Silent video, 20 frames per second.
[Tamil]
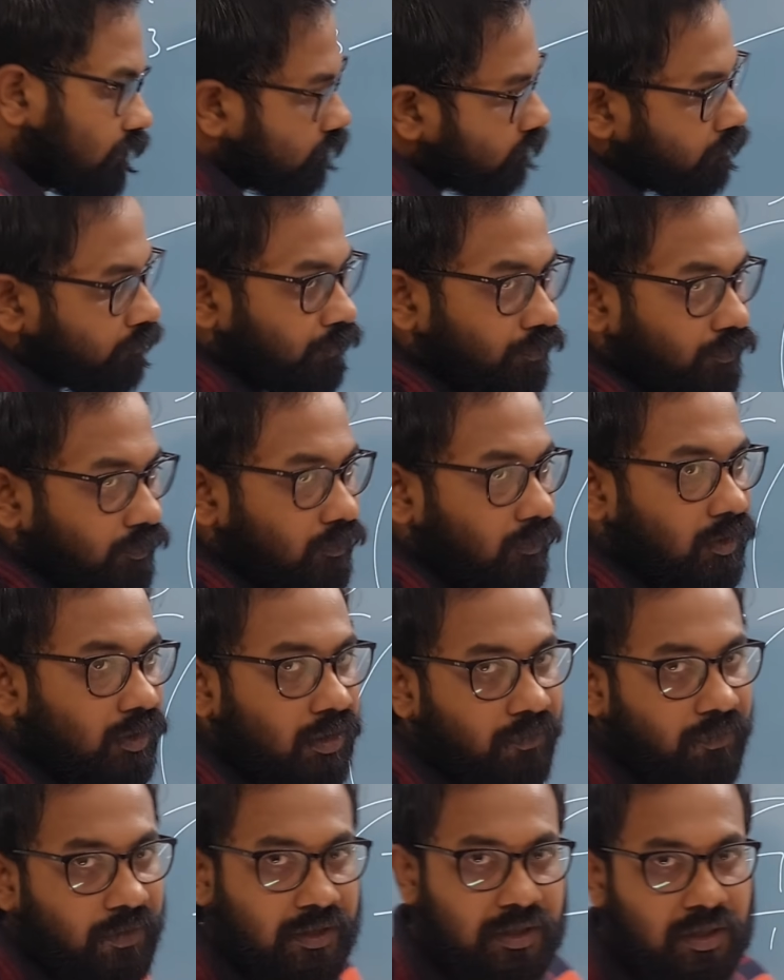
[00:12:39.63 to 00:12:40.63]
ம்
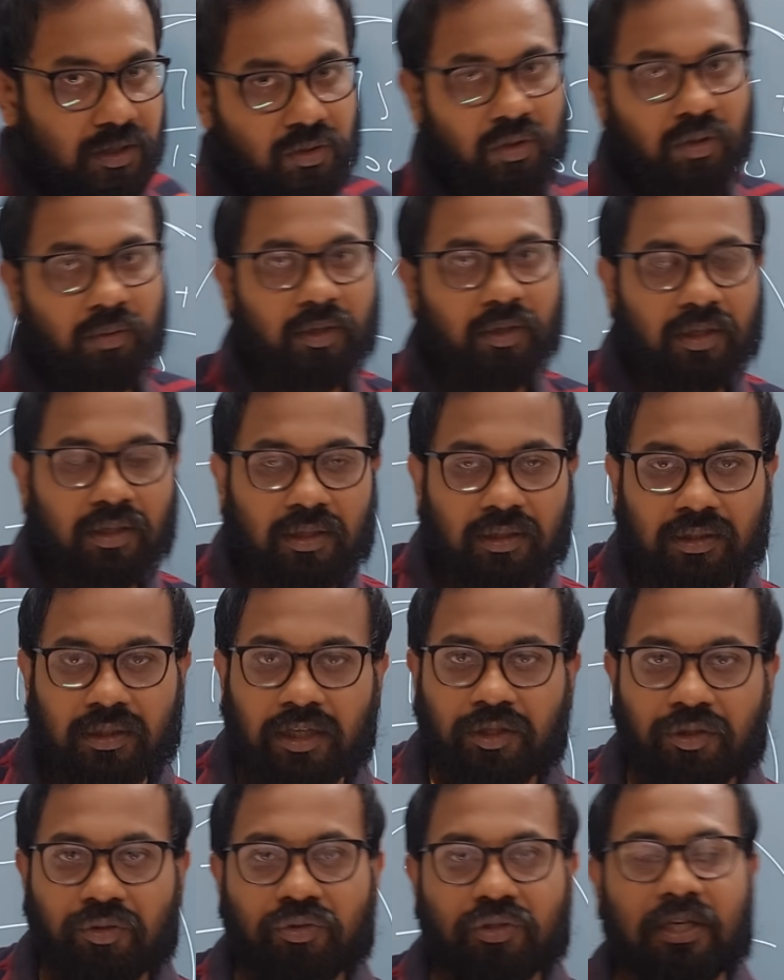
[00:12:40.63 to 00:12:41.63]
நான் ஃபஸ்ட்டே சொன்ன மாதிரி தான்
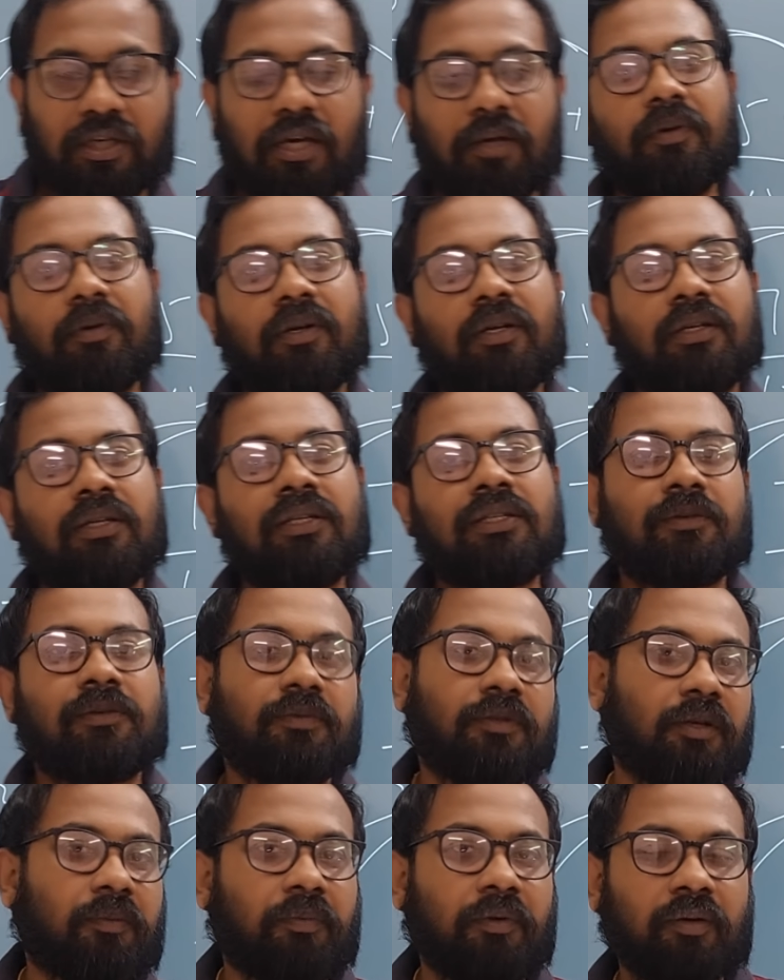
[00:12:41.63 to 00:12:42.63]
தேங்க்யூ ஷேர் பண்ணுங்கள்
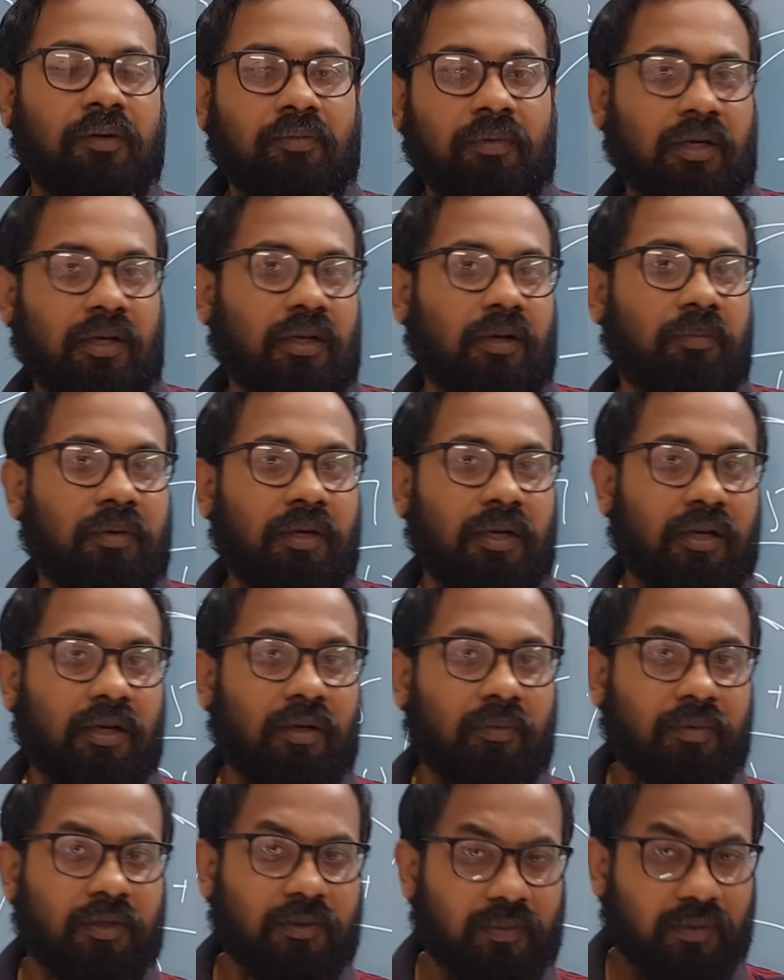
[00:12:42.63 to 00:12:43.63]
சப்ஸ்கிரைப் பண்ணுங்கள் மறக்காமல் பெல்
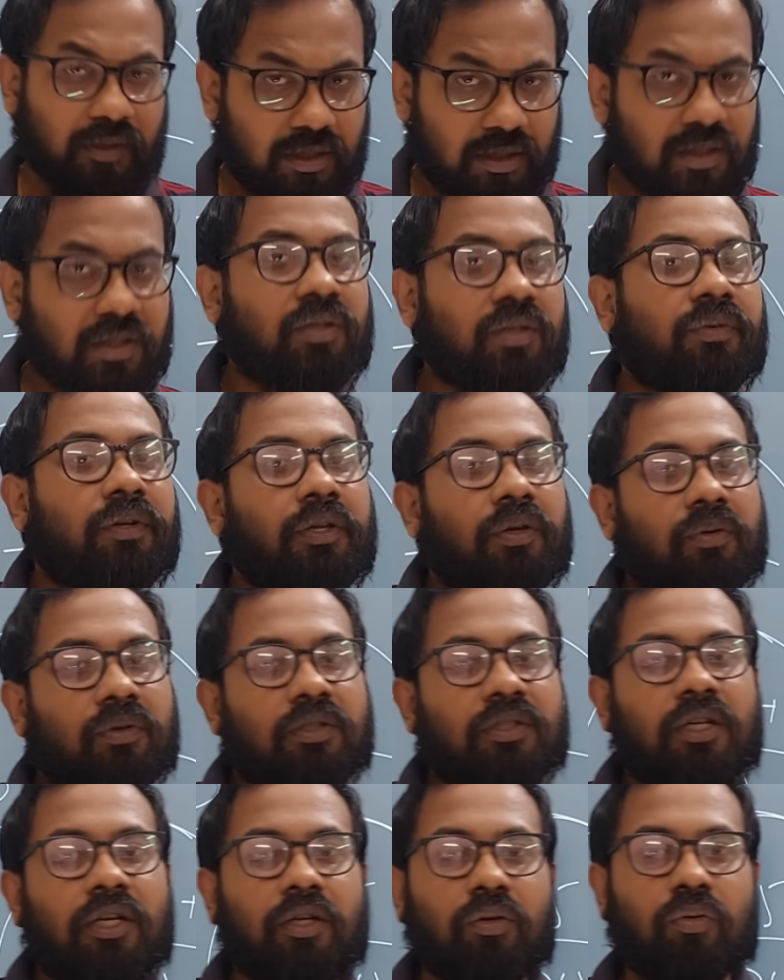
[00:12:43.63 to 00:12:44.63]
ஐக்கனை ப்ரெஸ் பண்ணுங்கள் நெக்ஸ்ட்
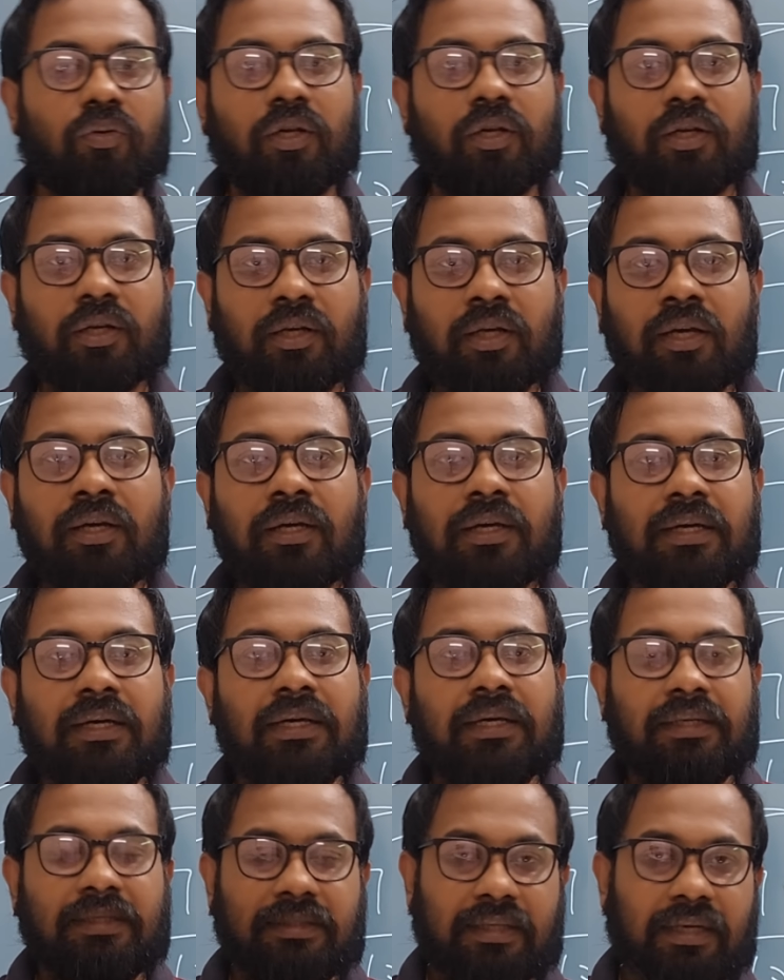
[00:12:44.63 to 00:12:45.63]
வீடியோக்கு ஸ்டேட்டி உண்டாருங்க
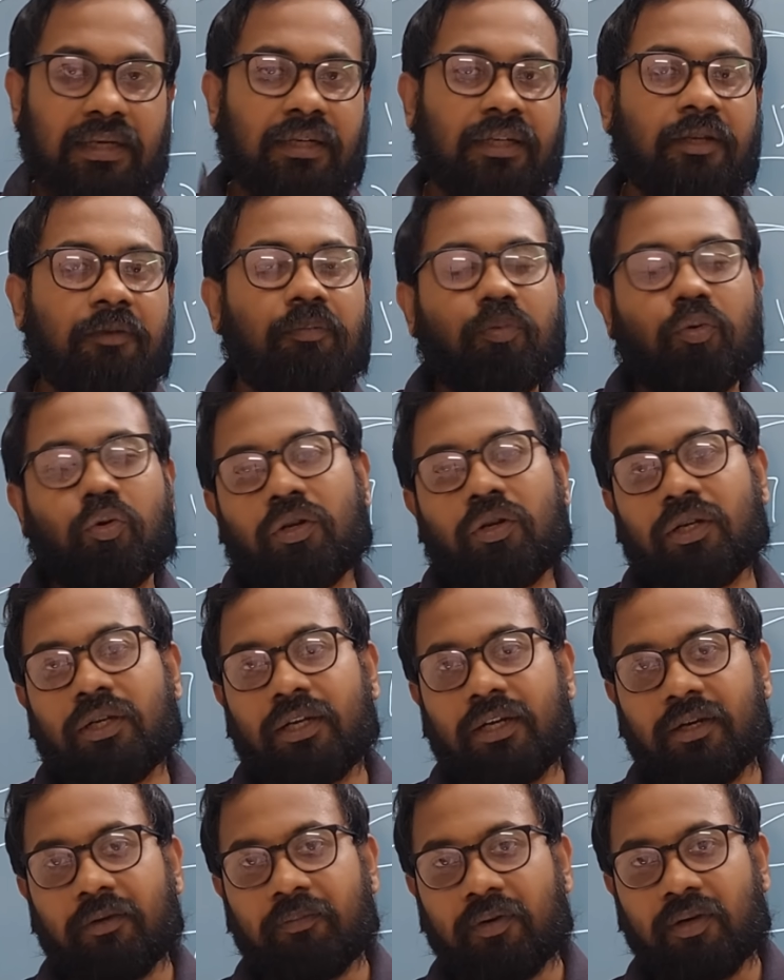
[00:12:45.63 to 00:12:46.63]
சென்டம்
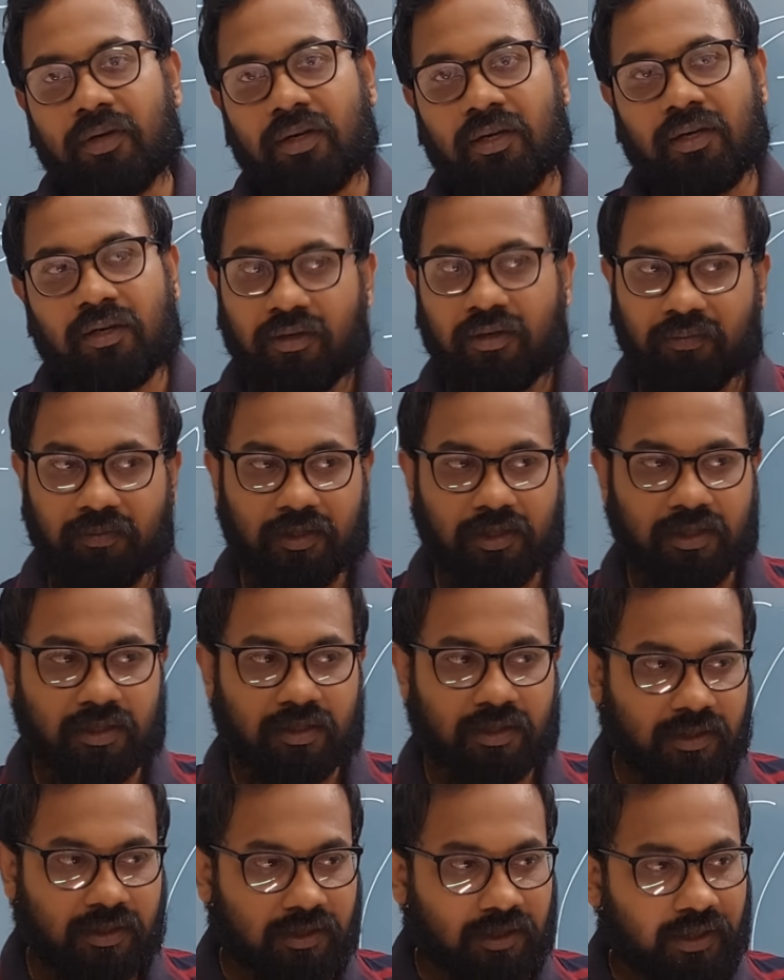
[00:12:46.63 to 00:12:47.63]
போடுறதுக்கு என்ன பண்ணலாம்
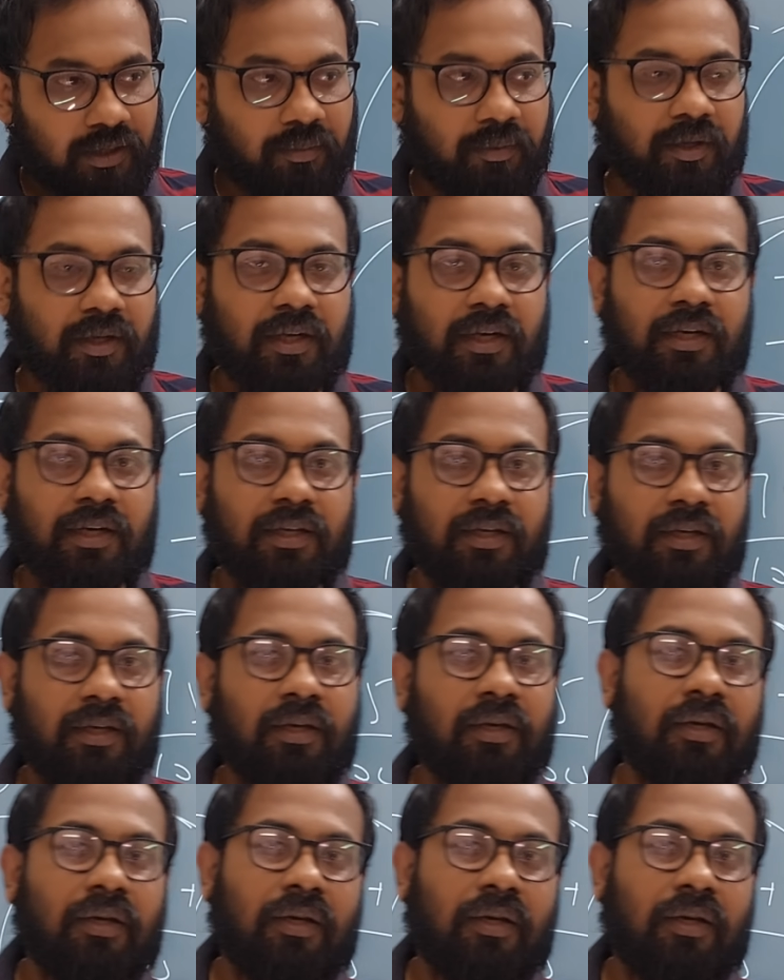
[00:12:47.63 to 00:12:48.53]
அப்படிங்கிறது நிறைய பேர் கேட்டிங்க